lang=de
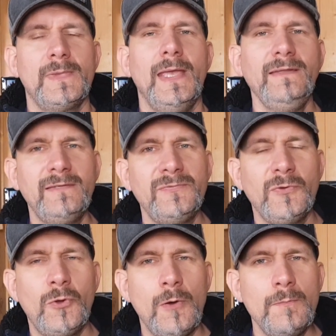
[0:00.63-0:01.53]
Herzlich
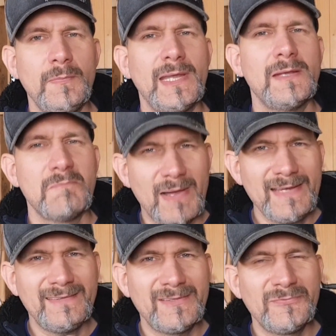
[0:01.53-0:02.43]
willkommen in
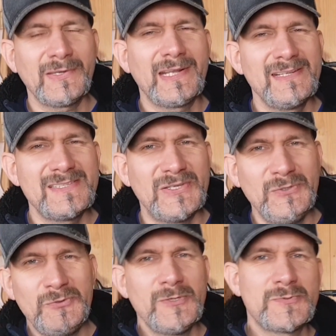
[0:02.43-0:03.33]
Meister Frickels
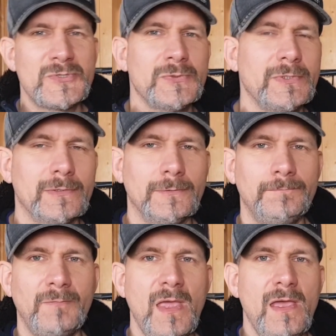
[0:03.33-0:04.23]
YouTube Studio.
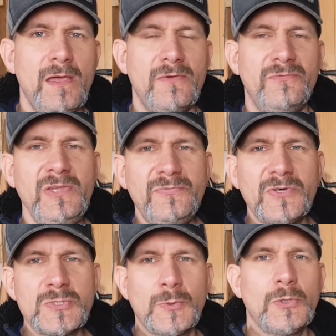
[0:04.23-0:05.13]
Wie
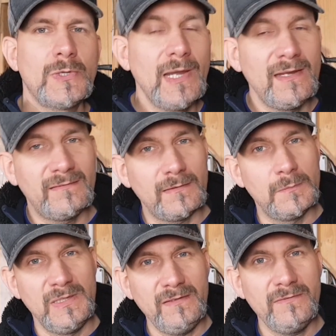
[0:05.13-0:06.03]
versprochen geht es in
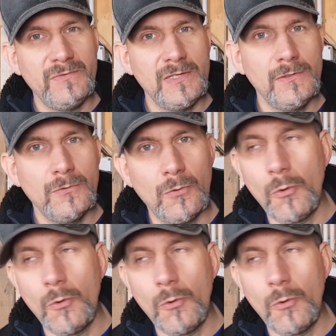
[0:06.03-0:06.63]
diesem Video